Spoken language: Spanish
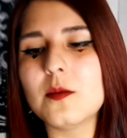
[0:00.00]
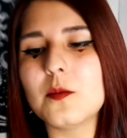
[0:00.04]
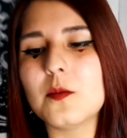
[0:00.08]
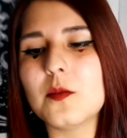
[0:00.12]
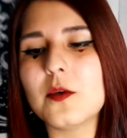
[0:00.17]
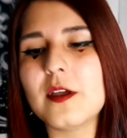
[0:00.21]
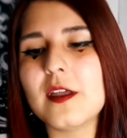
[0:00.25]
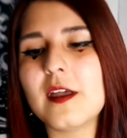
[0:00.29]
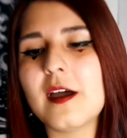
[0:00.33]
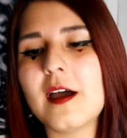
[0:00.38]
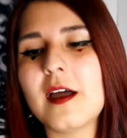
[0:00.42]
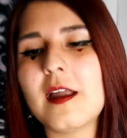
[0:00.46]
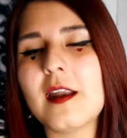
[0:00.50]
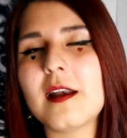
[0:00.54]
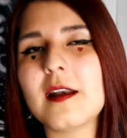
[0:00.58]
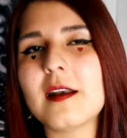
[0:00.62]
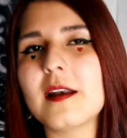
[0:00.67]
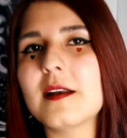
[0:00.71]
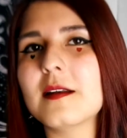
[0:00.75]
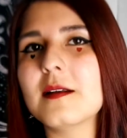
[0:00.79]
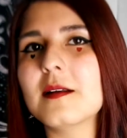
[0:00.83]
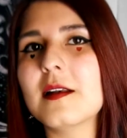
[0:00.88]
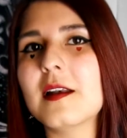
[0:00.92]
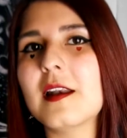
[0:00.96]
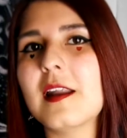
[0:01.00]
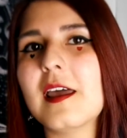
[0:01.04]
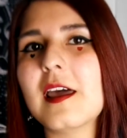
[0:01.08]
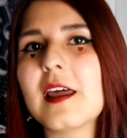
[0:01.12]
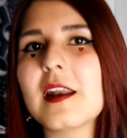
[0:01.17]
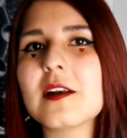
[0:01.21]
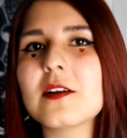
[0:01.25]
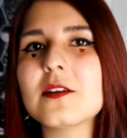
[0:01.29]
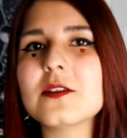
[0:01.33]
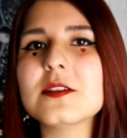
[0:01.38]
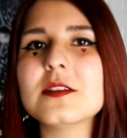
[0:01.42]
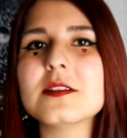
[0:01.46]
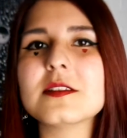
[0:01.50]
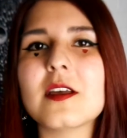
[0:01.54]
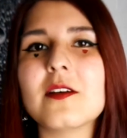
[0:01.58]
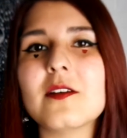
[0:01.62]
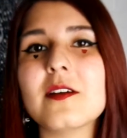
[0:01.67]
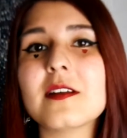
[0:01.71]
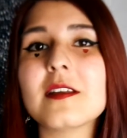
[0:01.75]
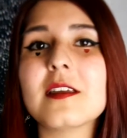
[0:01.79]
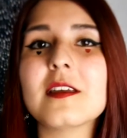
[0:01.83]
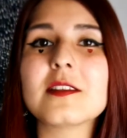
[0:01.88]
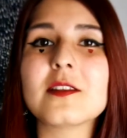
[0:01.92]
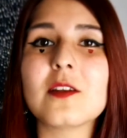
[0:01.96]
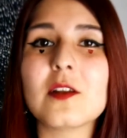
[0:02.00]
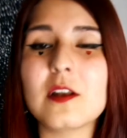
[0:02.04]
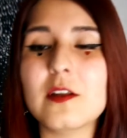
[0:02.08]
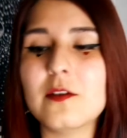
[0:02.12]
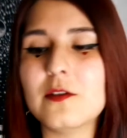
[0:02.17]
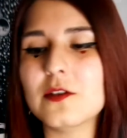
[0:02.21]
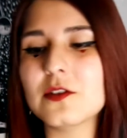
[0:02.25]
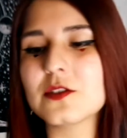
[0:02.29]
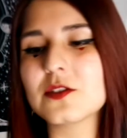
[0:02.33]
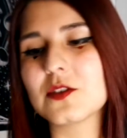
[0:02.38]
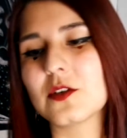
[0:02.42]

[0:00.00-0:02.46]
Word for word: puedan leerlos y saber que estos libros